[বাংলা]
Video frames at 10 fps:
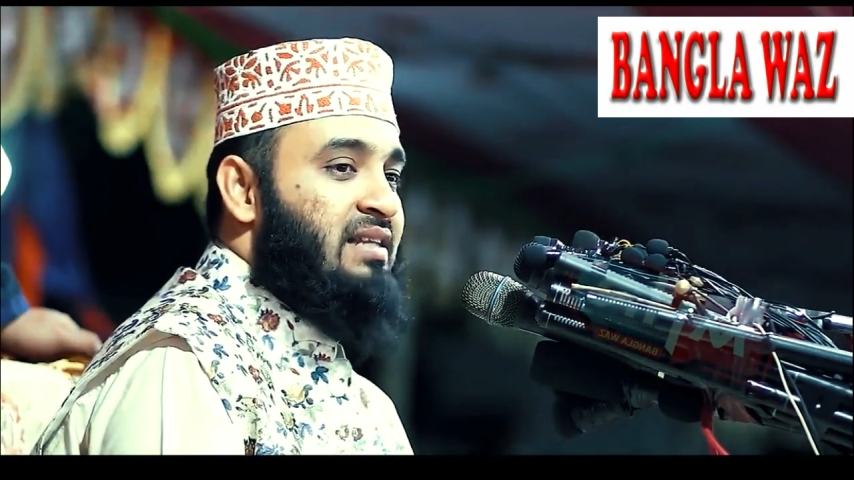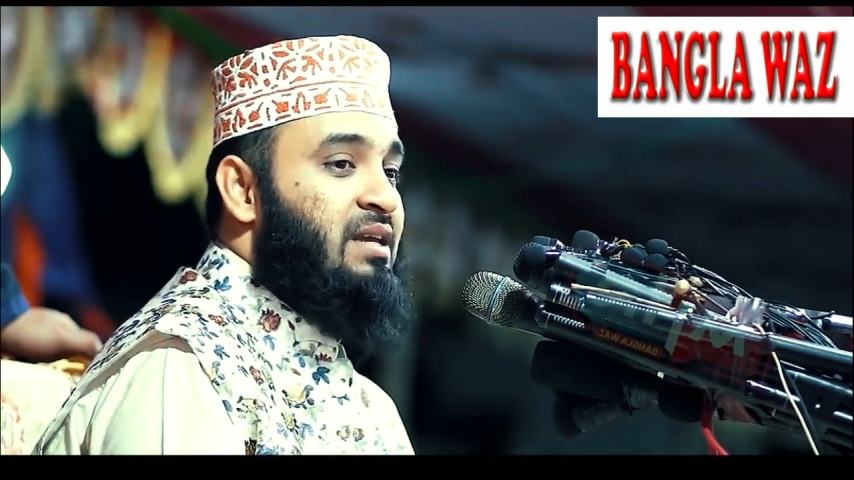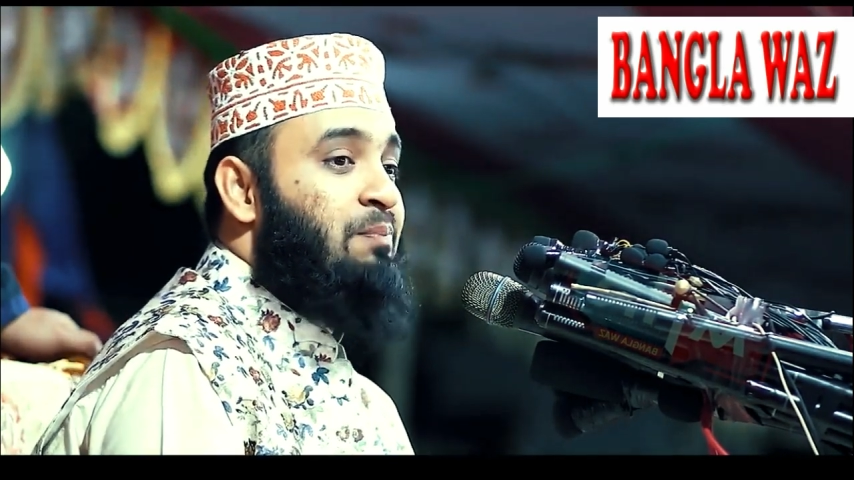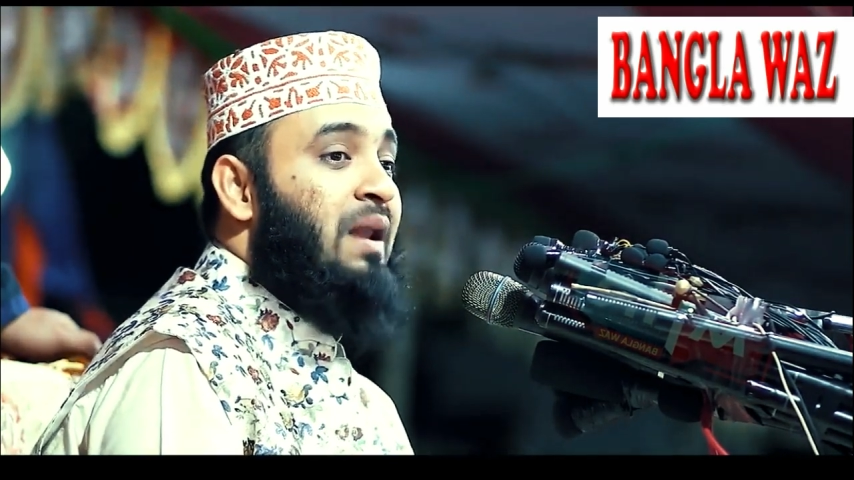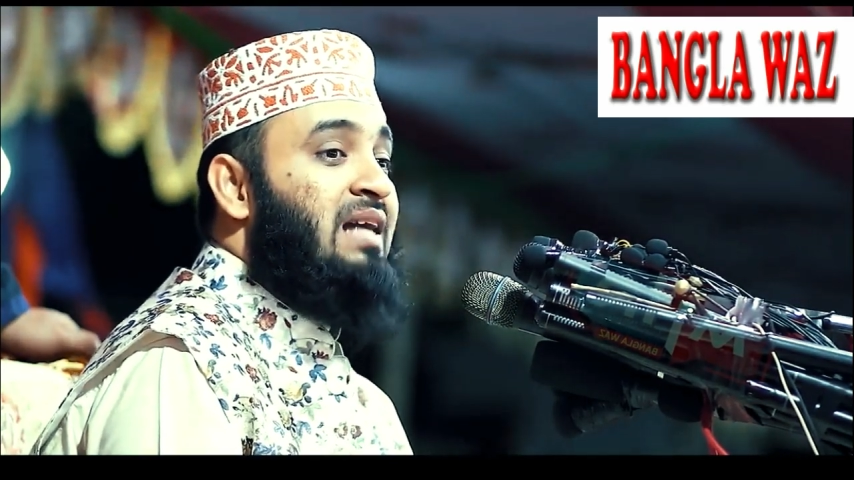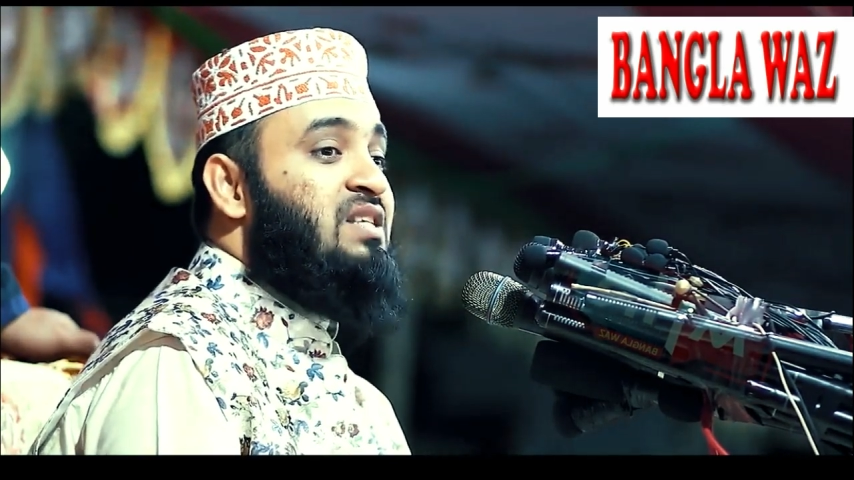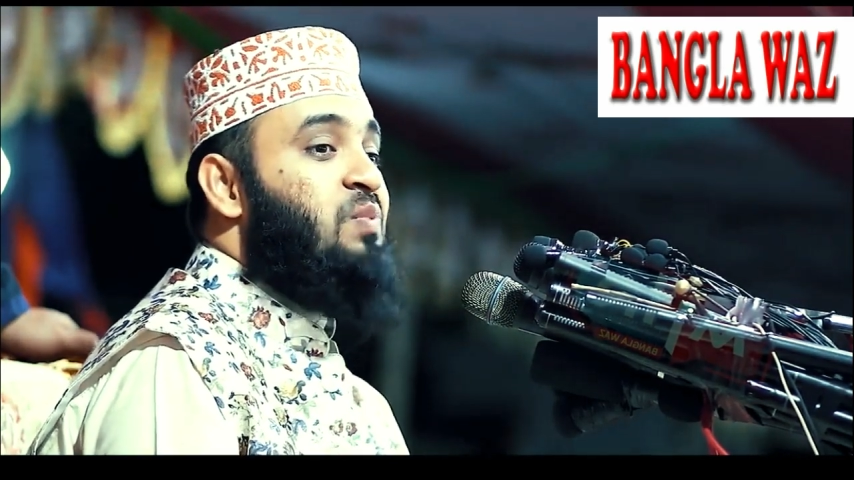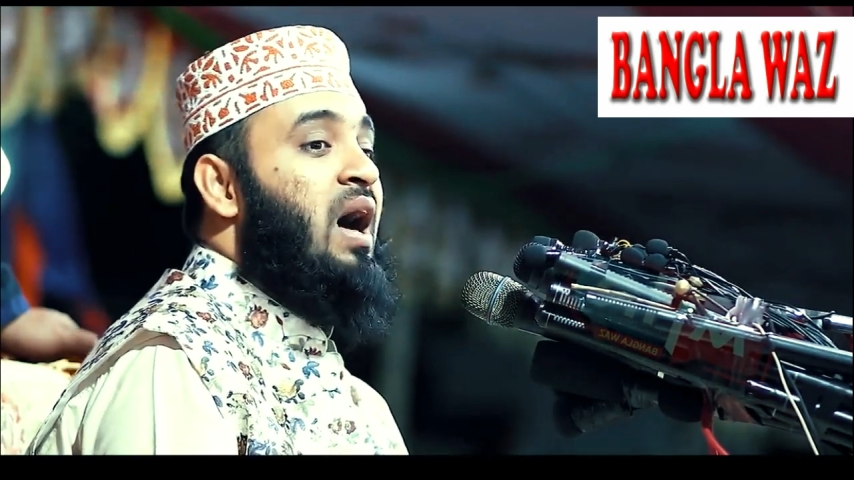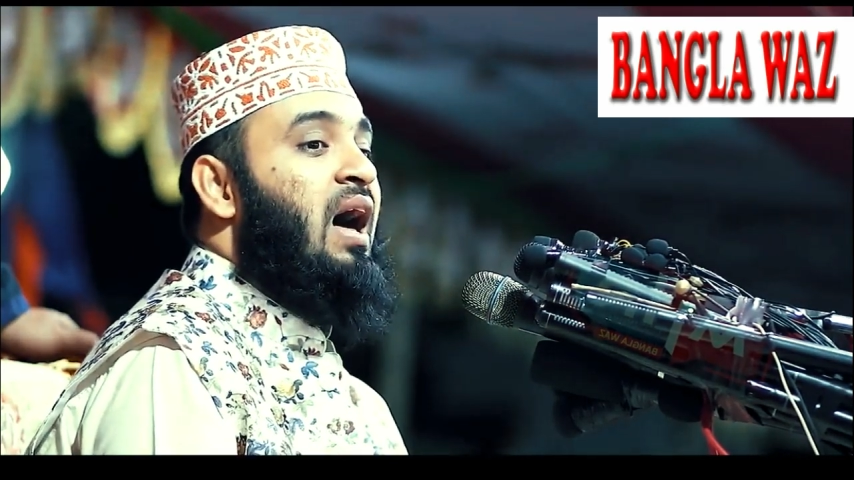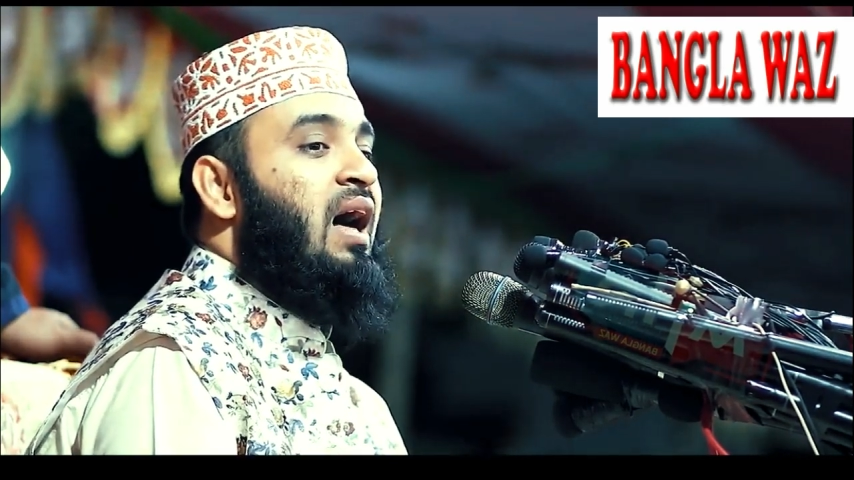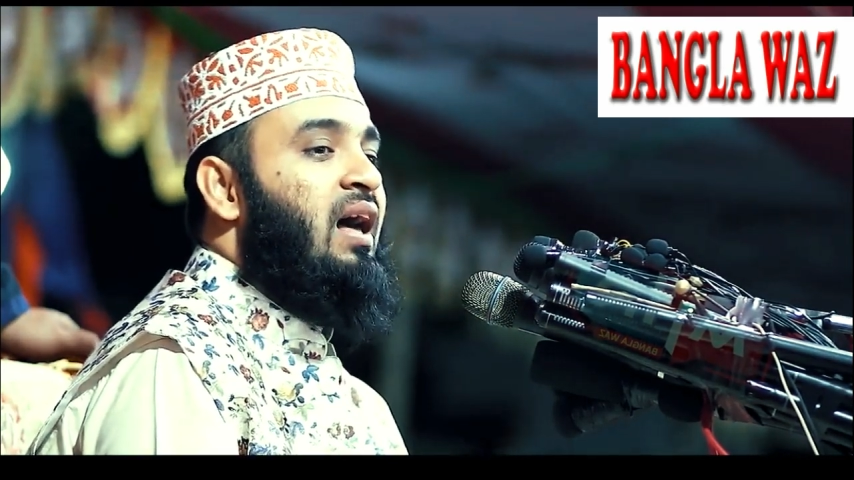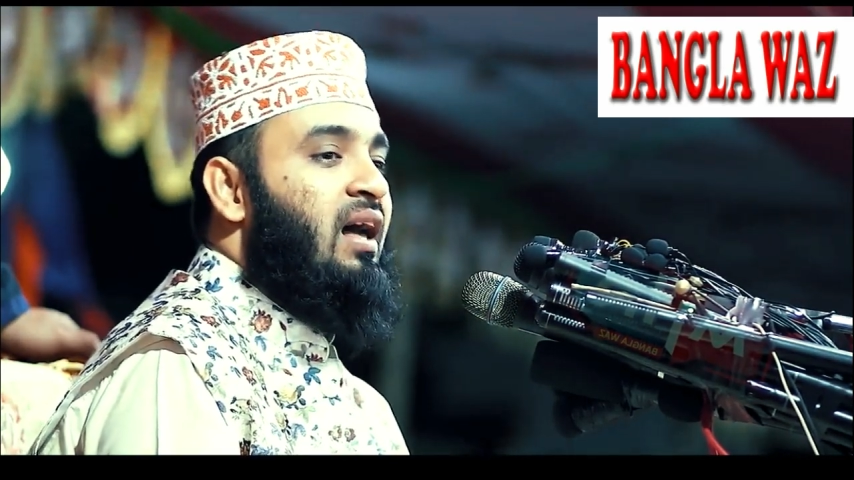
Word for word: আছে প্লাজমা